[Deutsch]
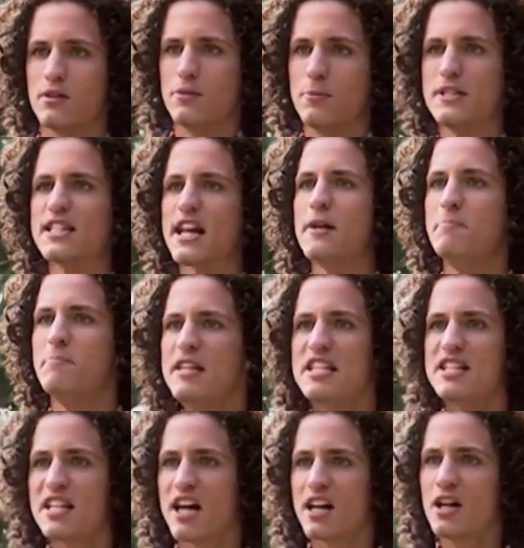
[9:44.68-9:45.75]
Du bist ein
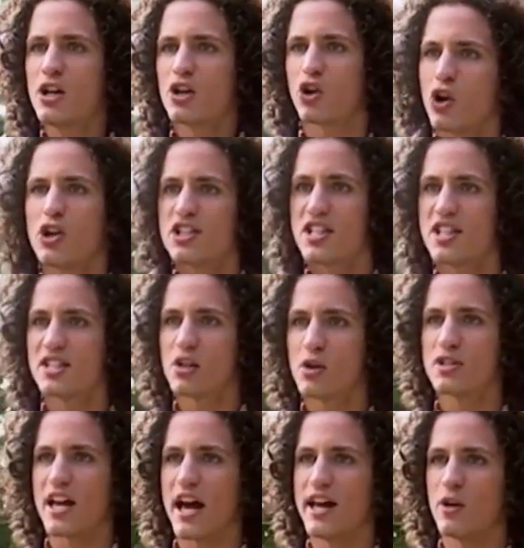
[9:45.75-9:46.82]
mieser, rücksichtsloser